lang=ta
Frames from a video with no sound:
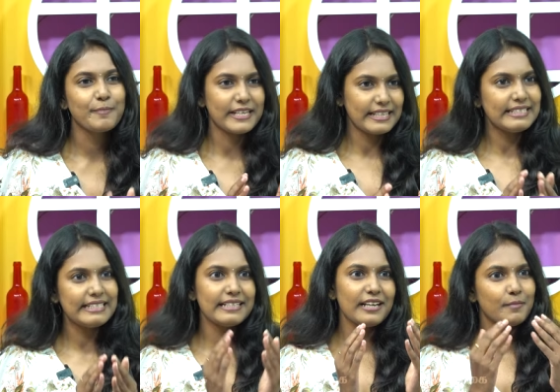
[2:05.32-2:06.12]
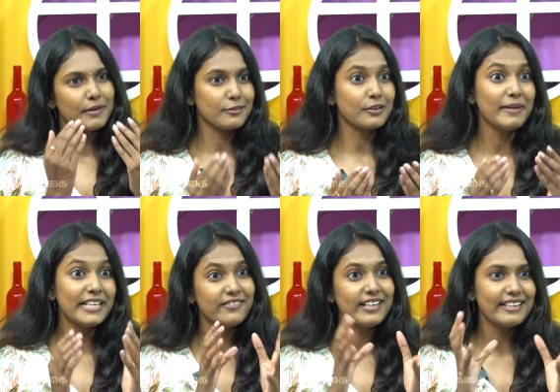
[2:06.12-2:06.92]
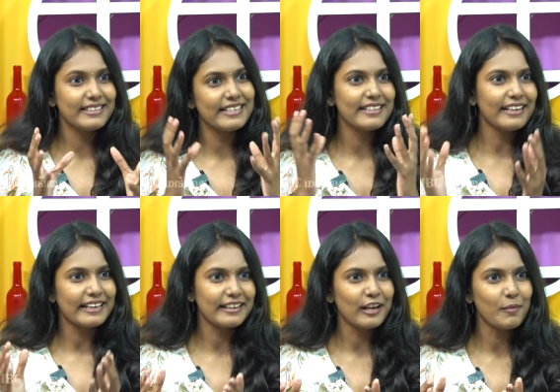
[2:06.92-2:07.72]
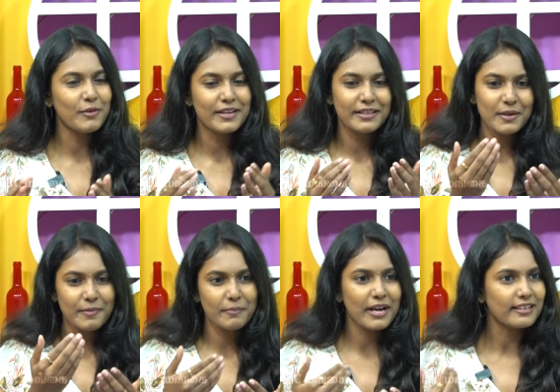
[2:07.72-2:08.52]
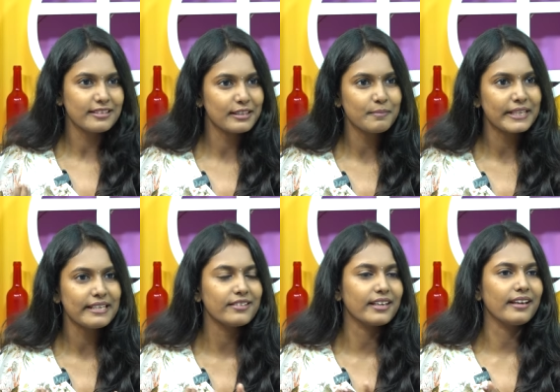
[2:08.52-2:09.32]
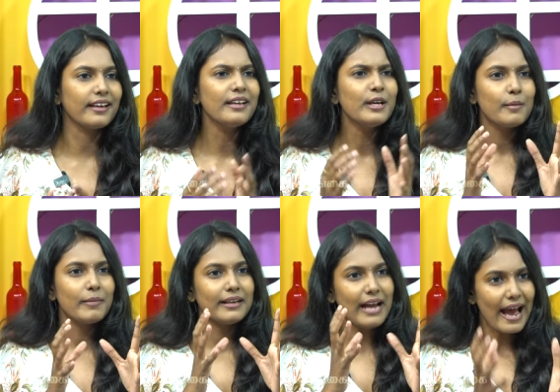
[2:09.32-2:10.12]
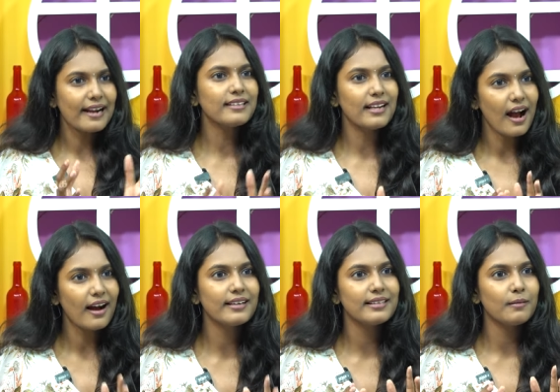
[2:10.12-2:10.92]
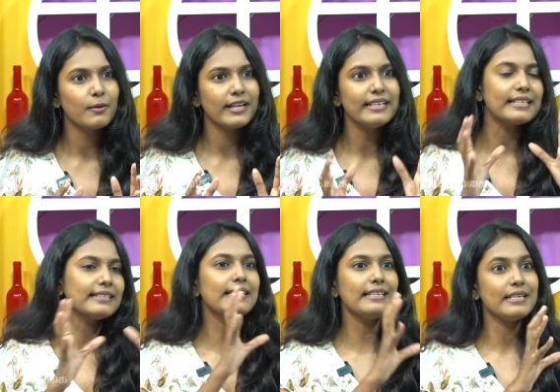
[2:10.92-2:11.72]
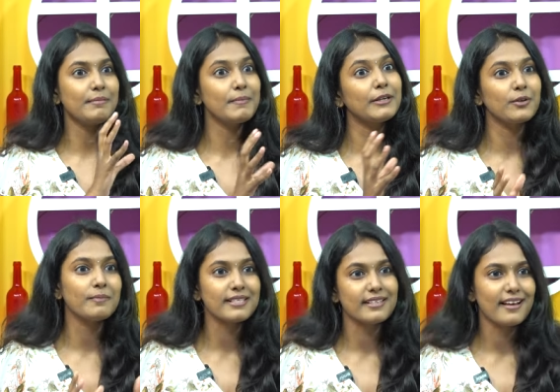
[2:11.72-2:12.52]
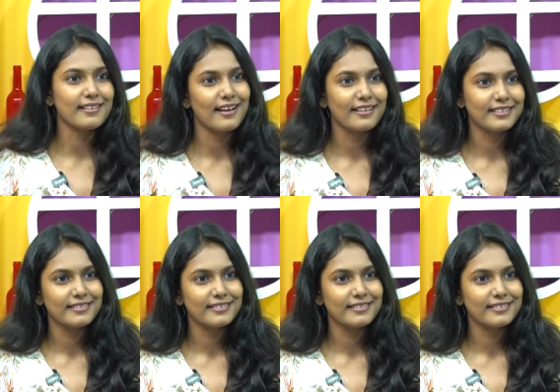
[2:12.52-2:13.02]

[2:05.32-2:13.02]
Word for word: இப்போ நந்தினா இப்போ நான் சொன்ன மாதிரி இவள் நந்தினி தான் டக்குன்னு ஞாபகம் வருது இப்போ நீங்க அடுத்தடுத்து பண்ணிட்டு இருக்கீங்க பட் ஆக்டராக ஆகிறதுக்கு முன்னாடி நந்தினி எப்படிப்பட்ட ஒரு பர்சனாக இருந்தாங்க